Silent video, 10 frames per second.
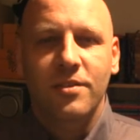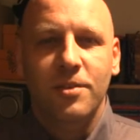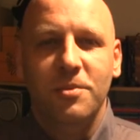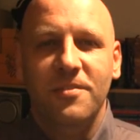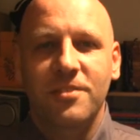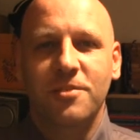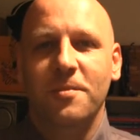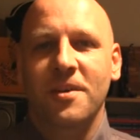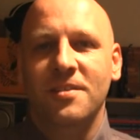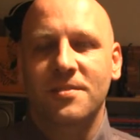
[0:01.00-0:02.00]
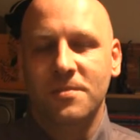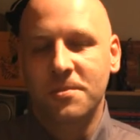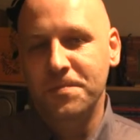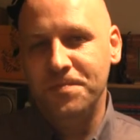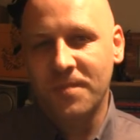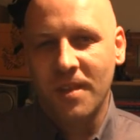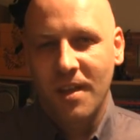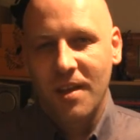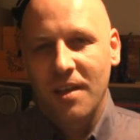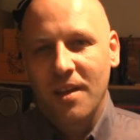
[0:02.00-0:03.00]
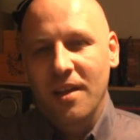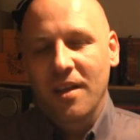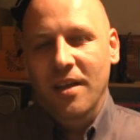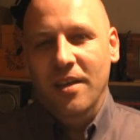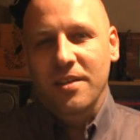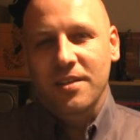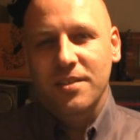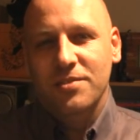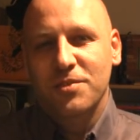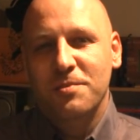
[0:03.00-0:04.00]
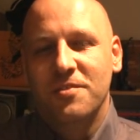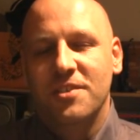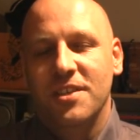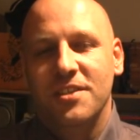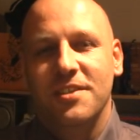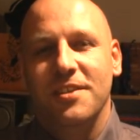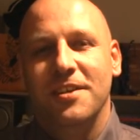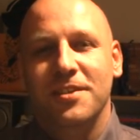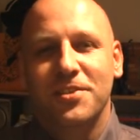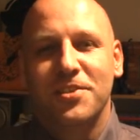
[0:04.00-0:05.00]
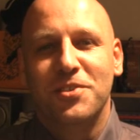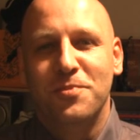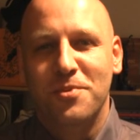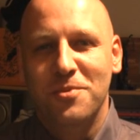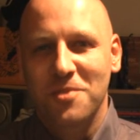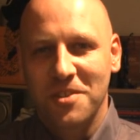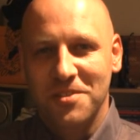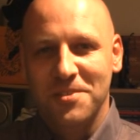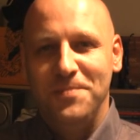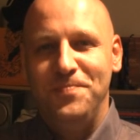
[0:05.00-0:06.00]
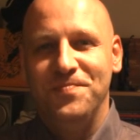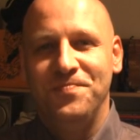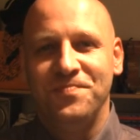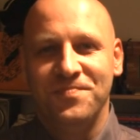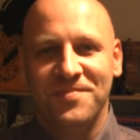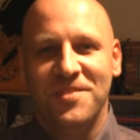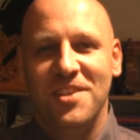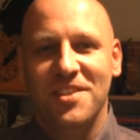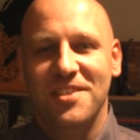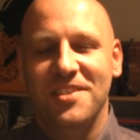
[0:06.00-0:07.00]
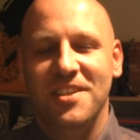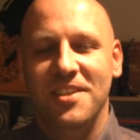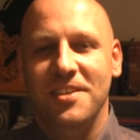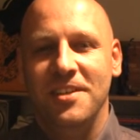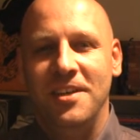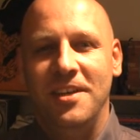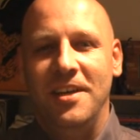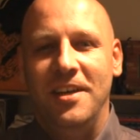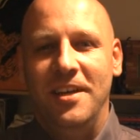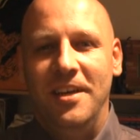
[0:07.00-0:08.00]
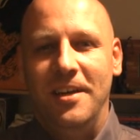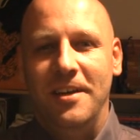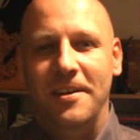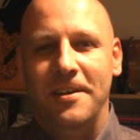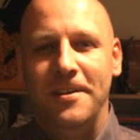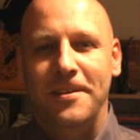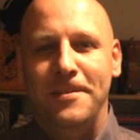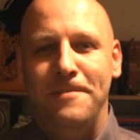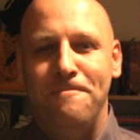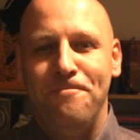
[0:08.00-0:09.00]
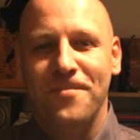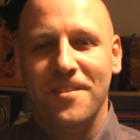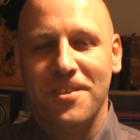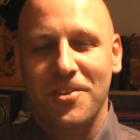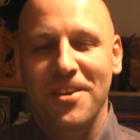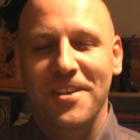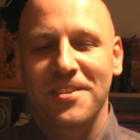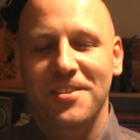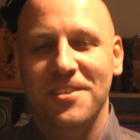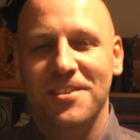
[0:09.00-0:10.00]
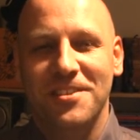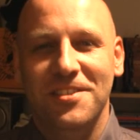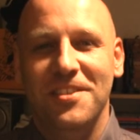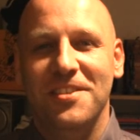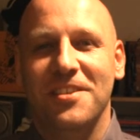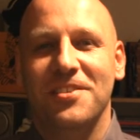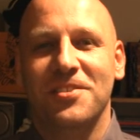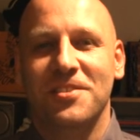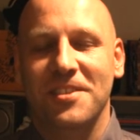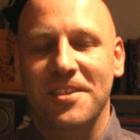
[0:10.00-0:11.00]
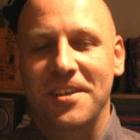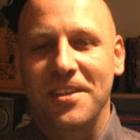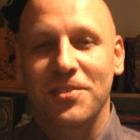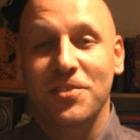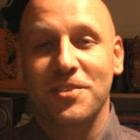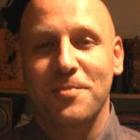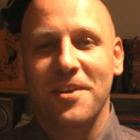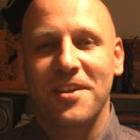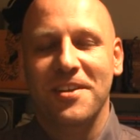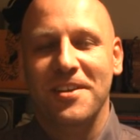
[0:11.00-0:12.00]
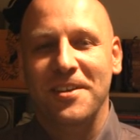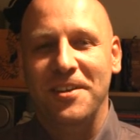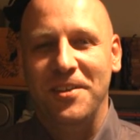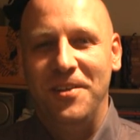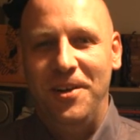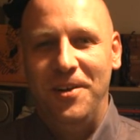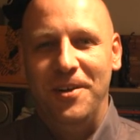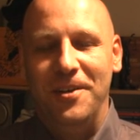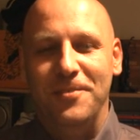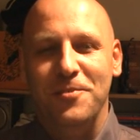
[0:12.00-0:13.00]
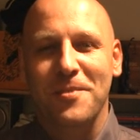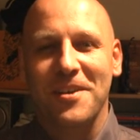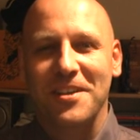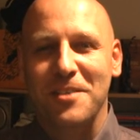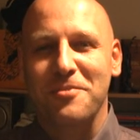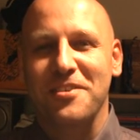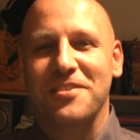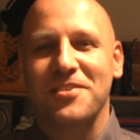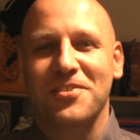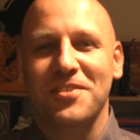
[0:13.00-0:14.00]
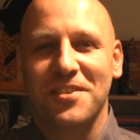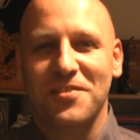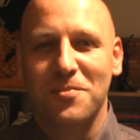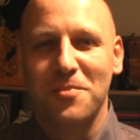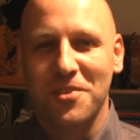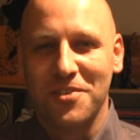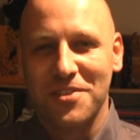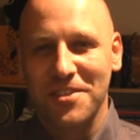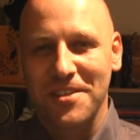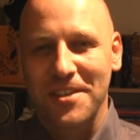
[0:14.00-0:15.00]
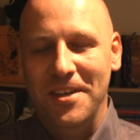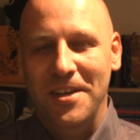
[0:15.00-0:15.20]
Dobry wieczór Państwu. Jest 8 września, dochodzi północ. Ciężki dzień. E, kolejny ciężki dzień na drodze do zebrania e, wymaganej przez kodeks wyborczy